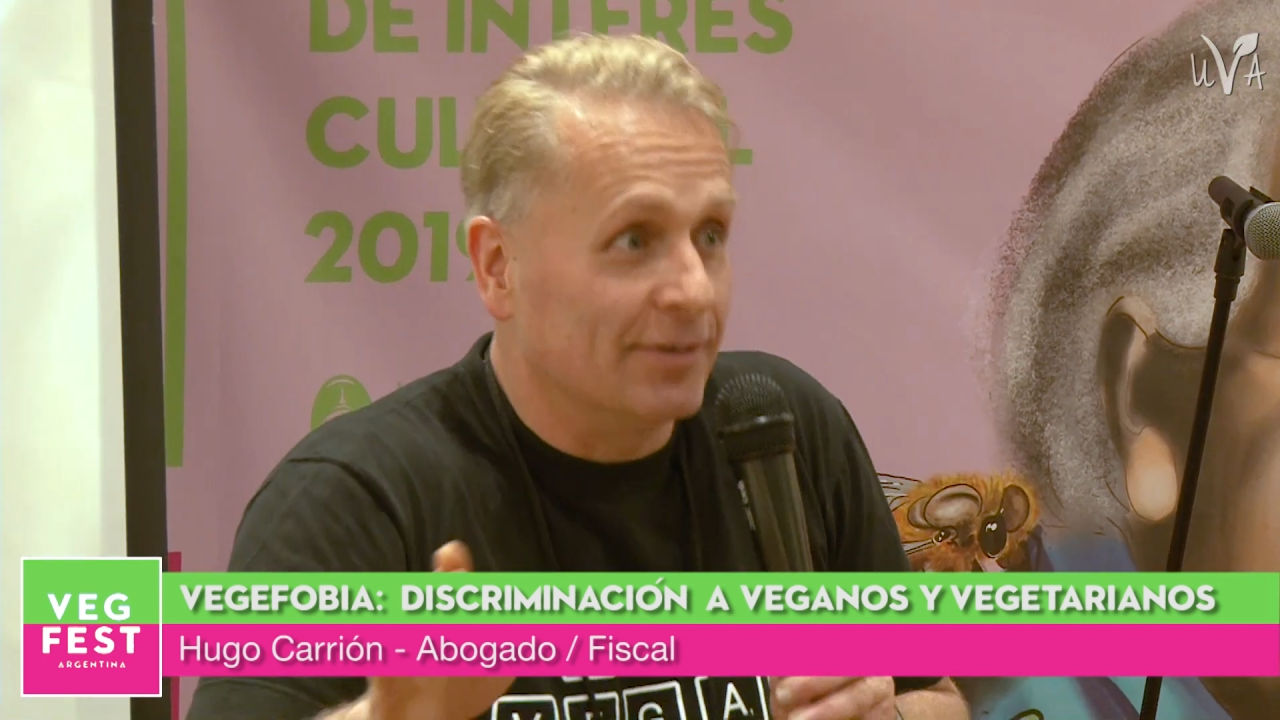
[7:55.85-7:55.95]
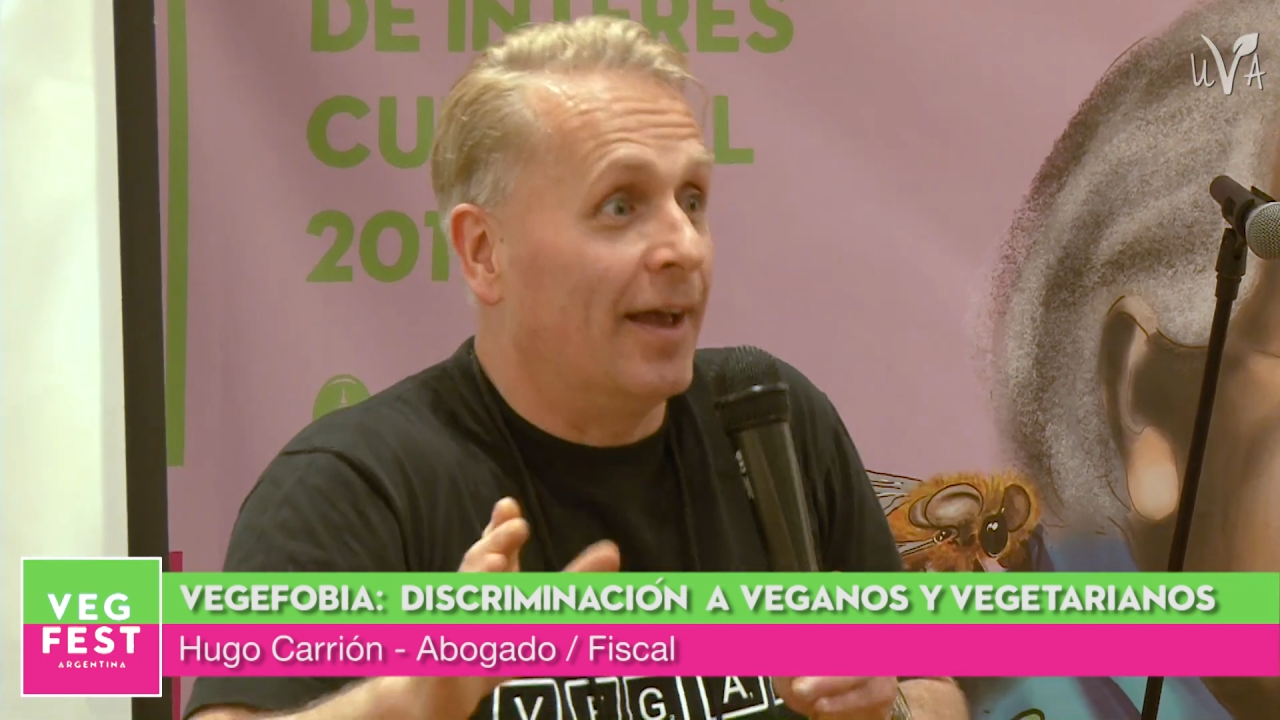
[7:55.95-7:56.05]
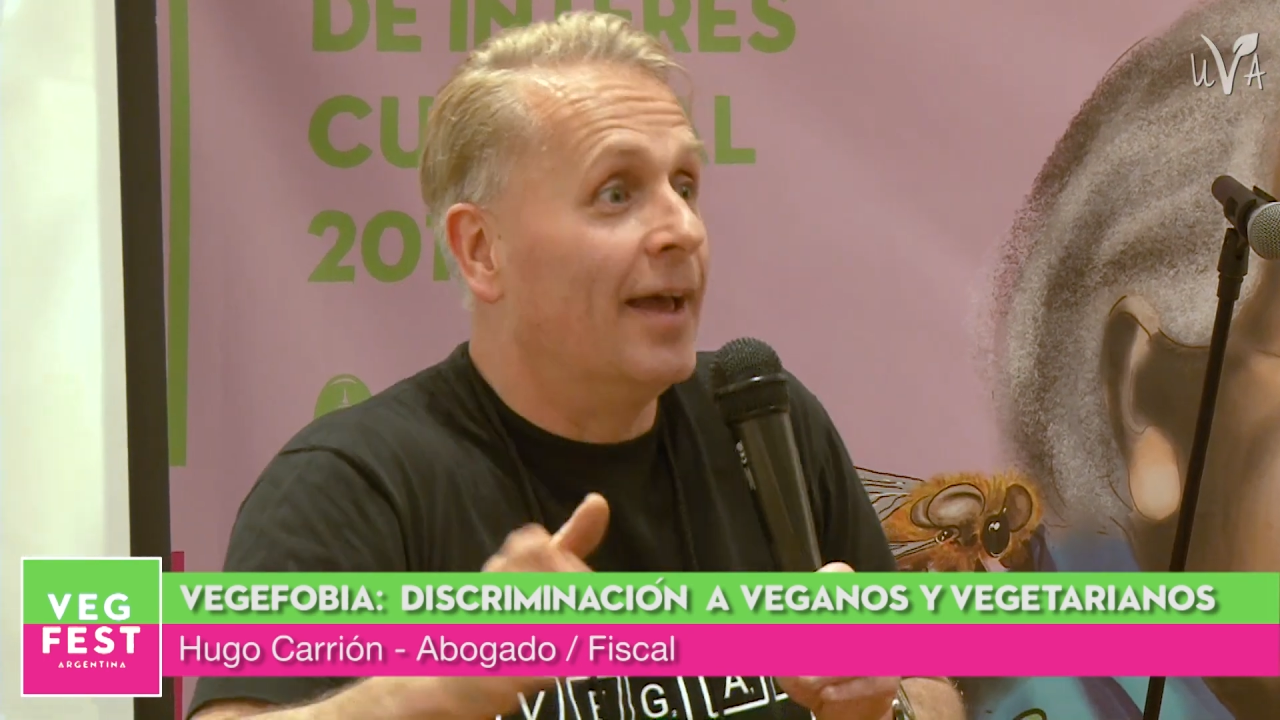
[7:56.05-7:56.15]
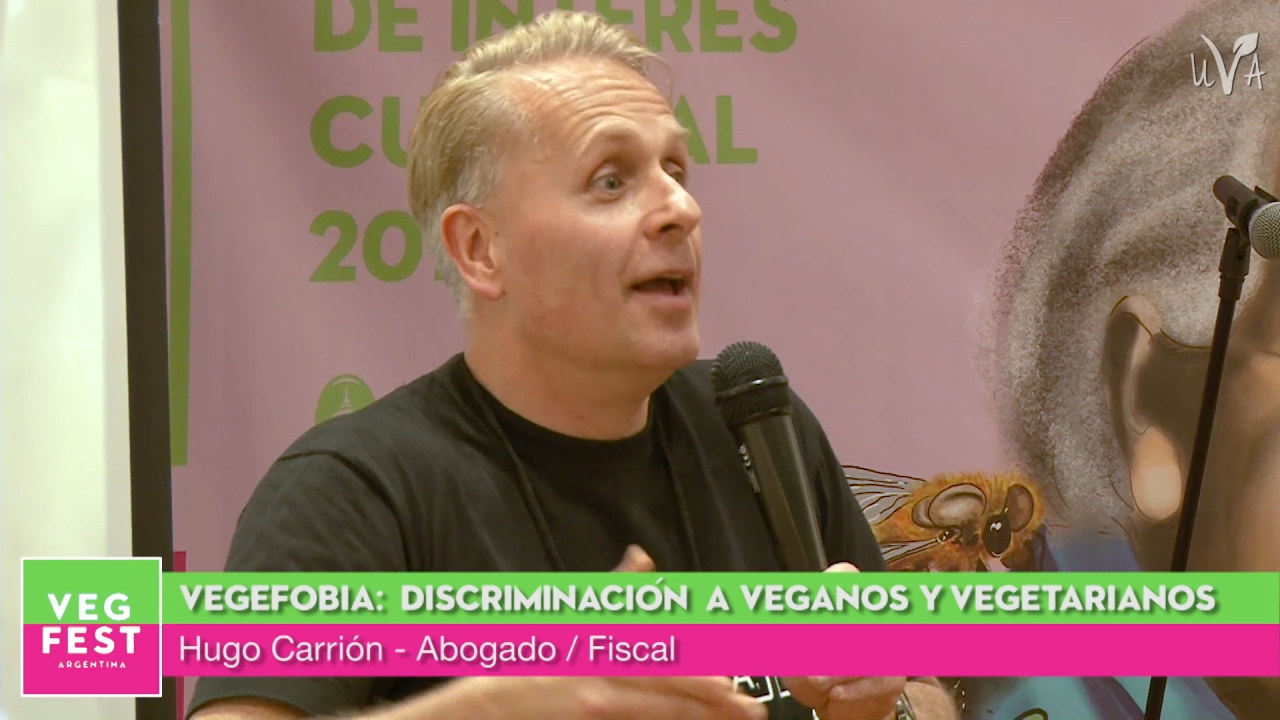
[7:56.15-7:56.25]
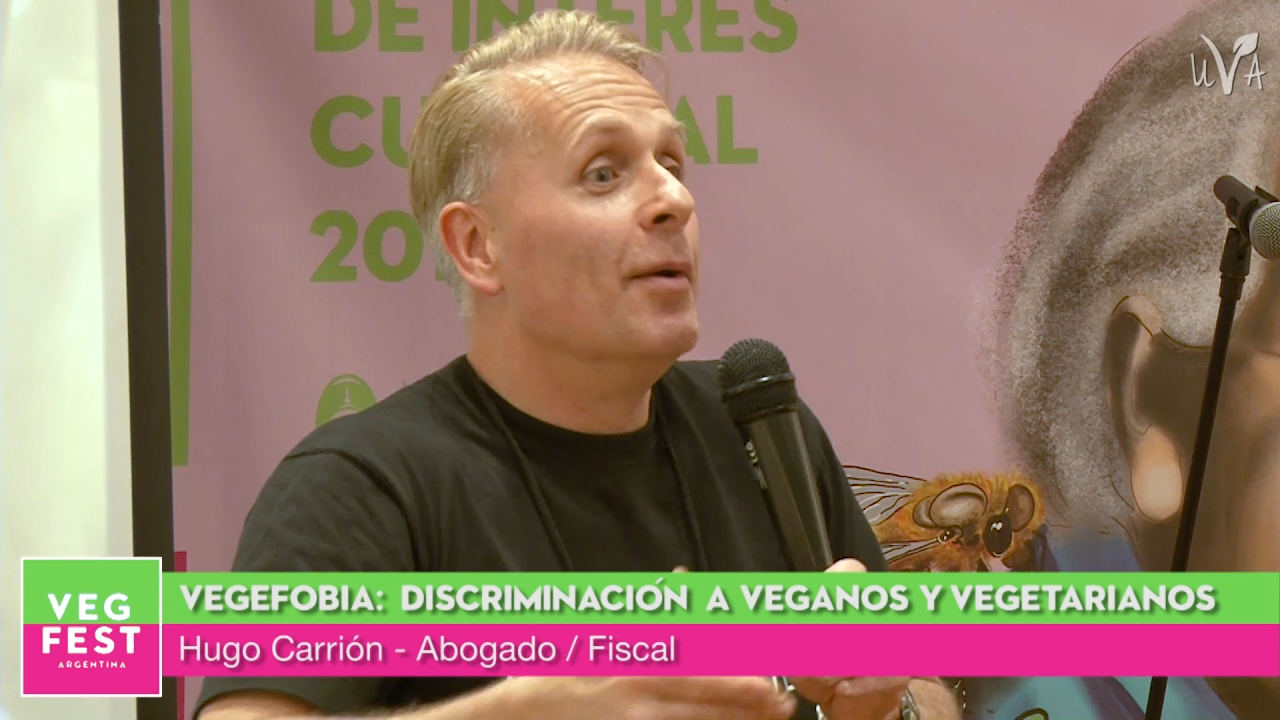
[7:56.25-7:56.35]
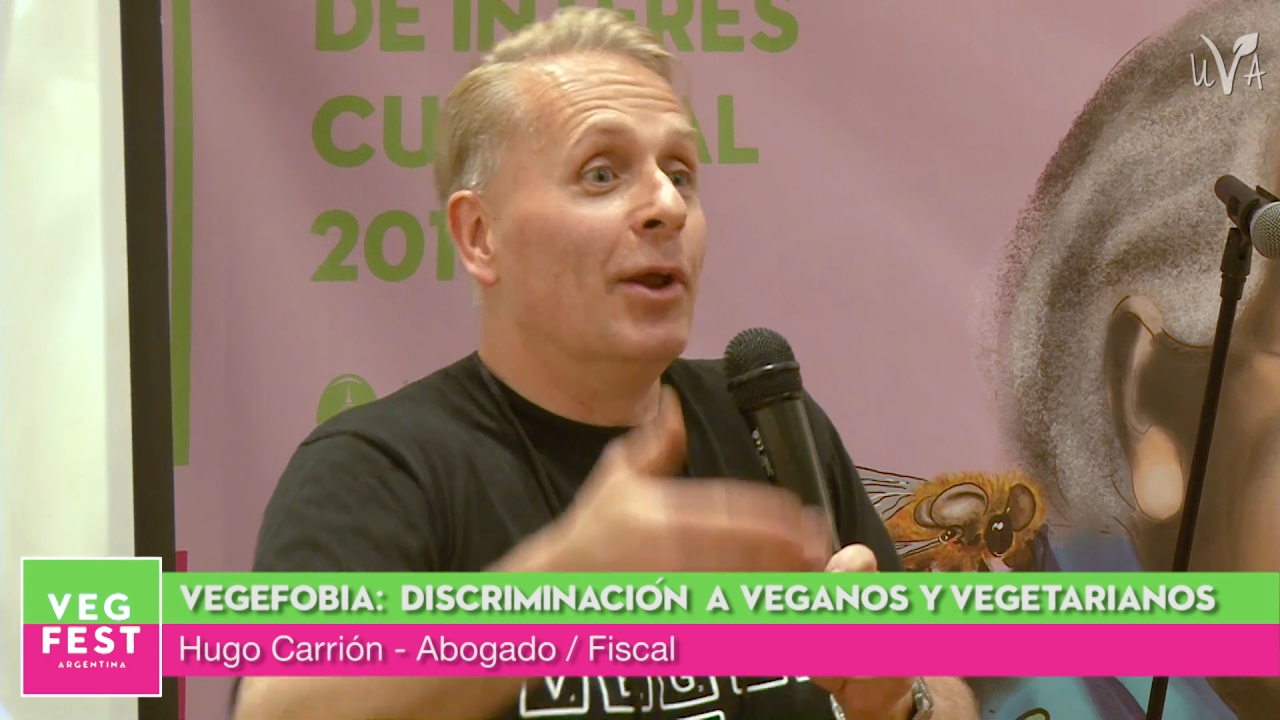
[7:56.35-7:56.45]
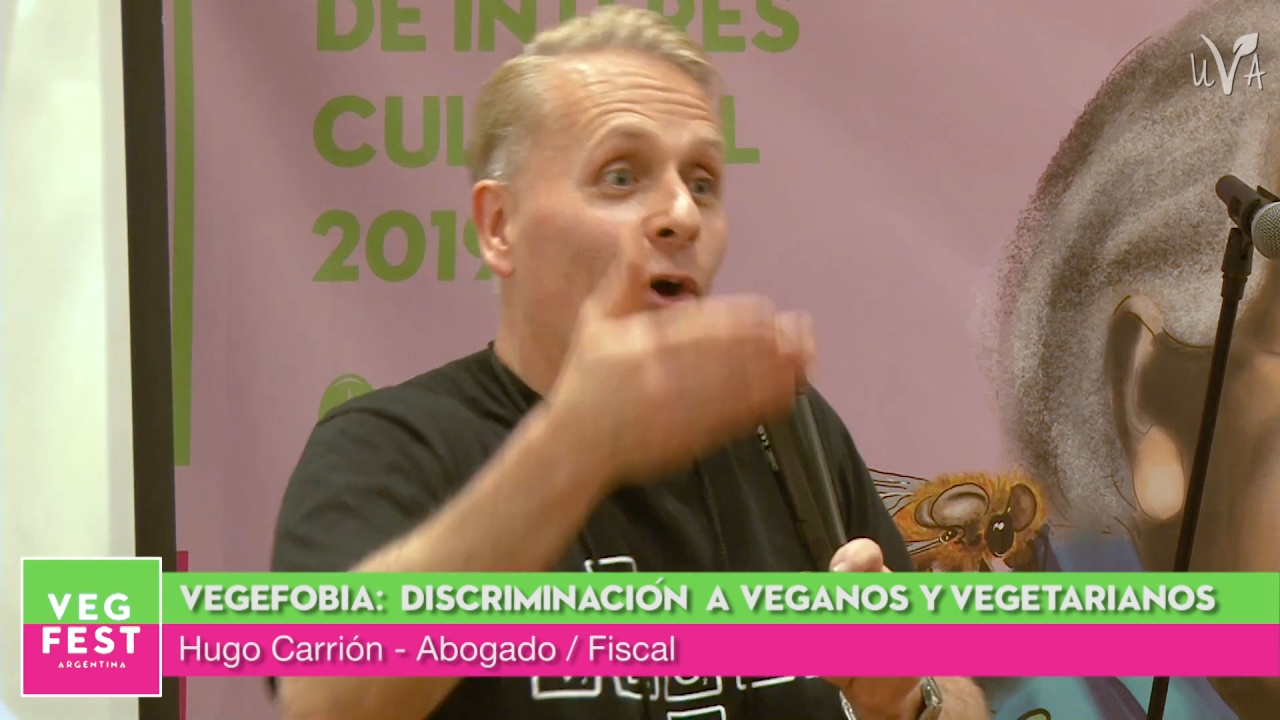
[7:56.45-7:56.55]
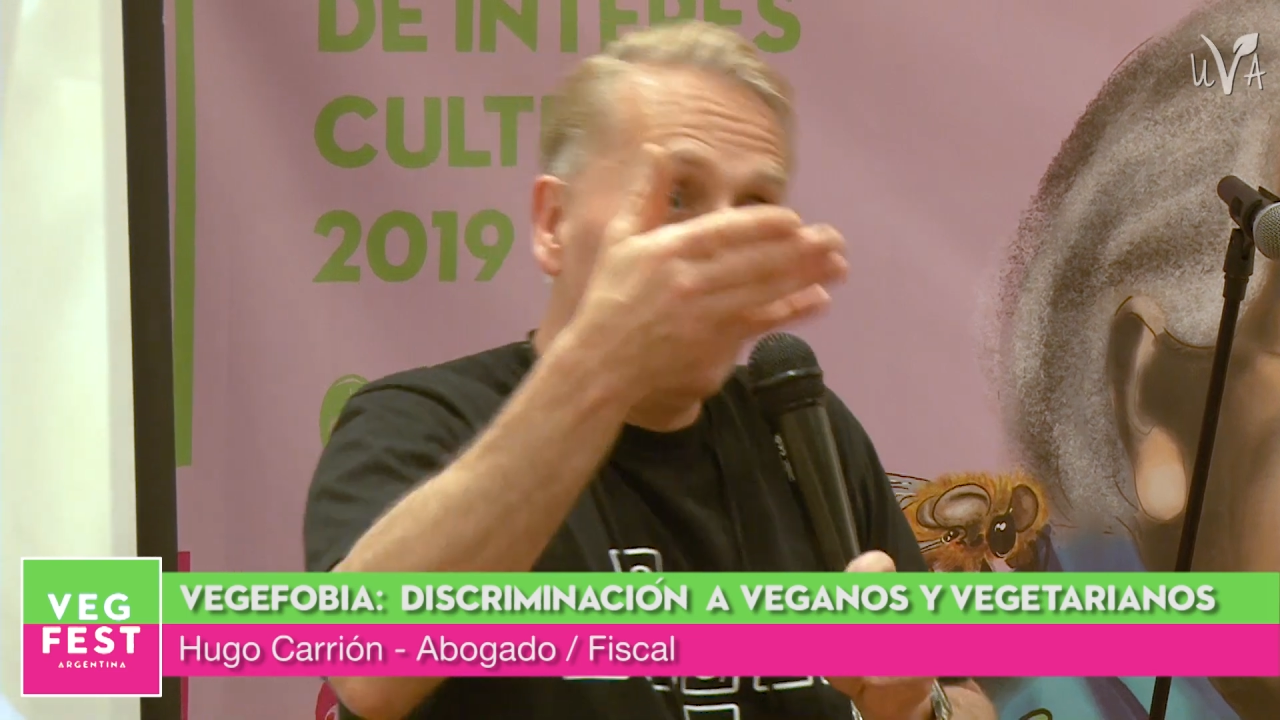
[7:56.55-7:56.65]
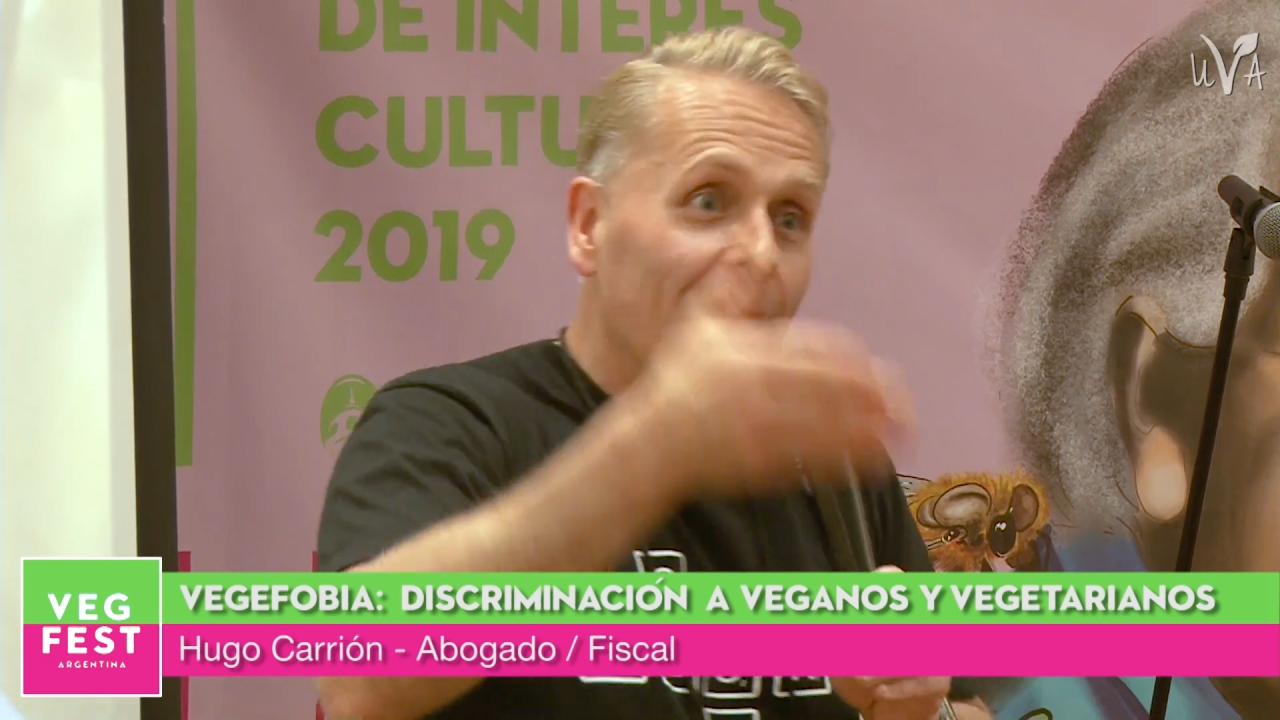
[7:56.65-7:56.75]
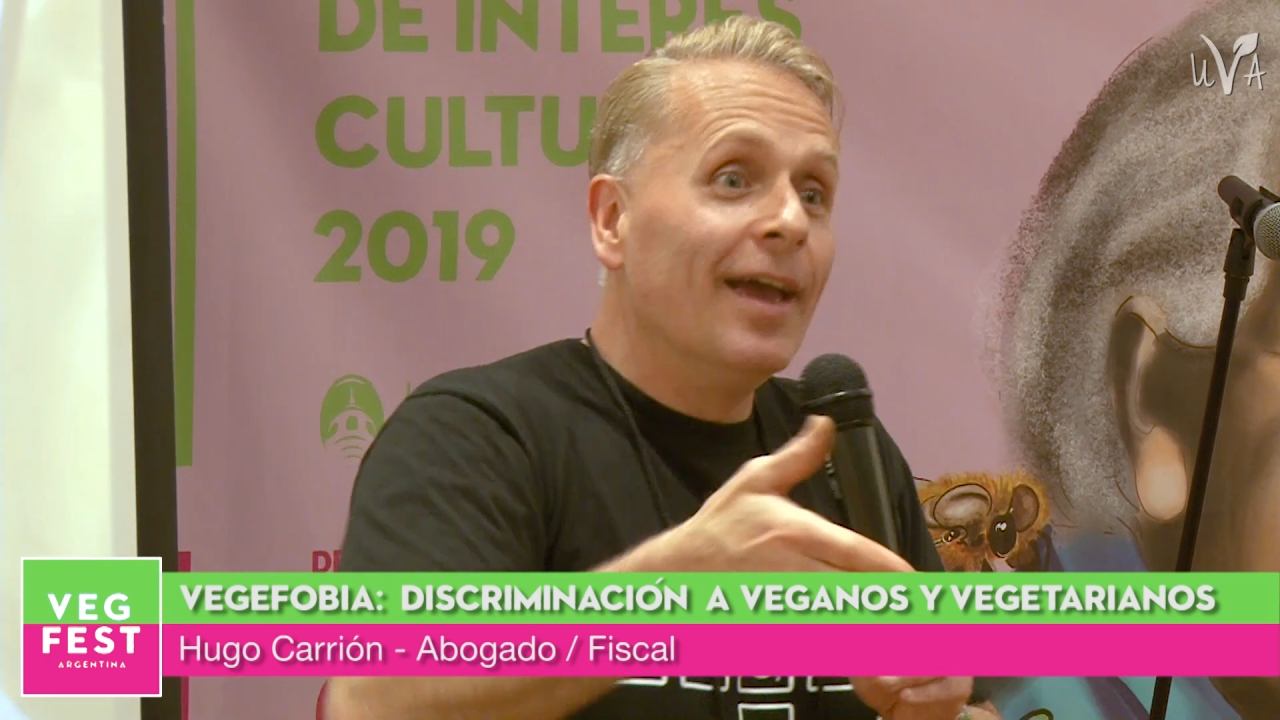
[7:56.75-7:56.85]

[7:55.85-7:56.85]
O sea, pero